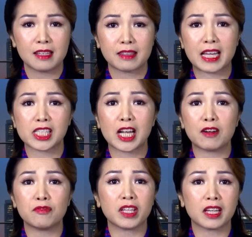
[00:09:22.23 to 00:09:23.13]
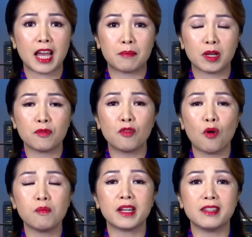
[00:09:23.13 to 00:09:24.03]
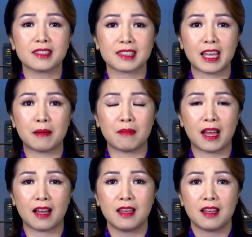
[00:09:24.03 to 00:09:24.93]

tại sao Việt Nam đó vốn là được xem là